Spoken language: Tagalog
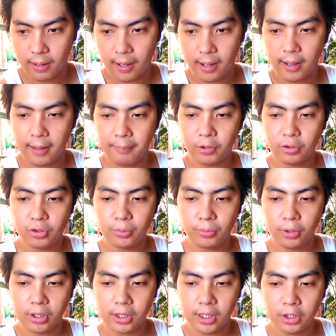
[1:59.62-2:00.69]
Uh,
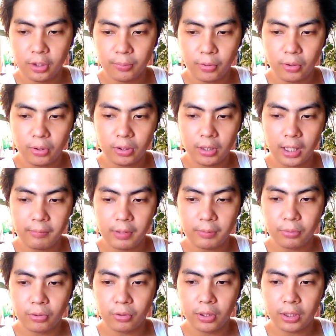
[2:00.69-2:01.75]
masusuportahan nyo po ako gamit
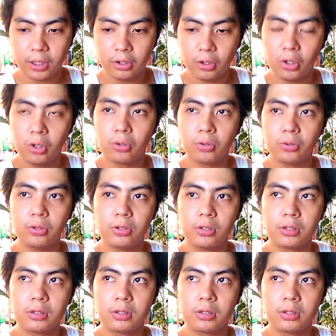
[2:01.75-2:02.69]
po ang inyong load